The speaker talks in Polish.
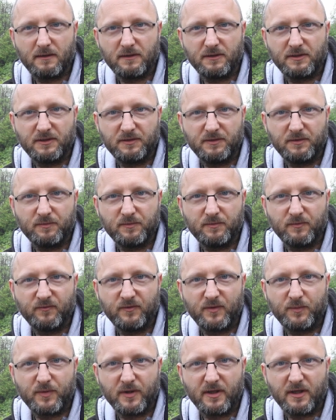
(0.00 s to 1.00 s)
i
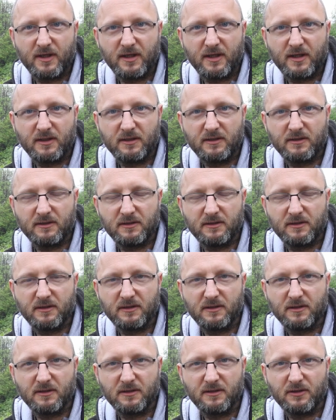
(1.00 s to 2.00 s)
wypiera
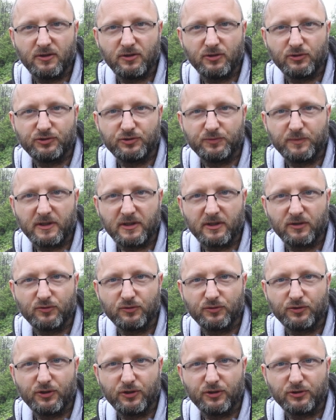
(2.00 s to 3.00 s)
e, rodzime
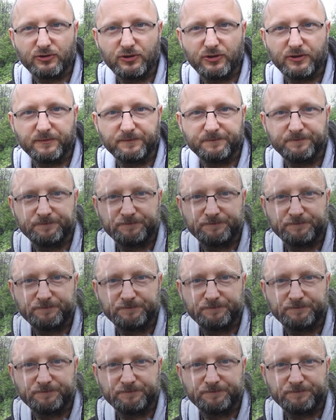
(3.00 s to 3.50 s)
gatunki roślin.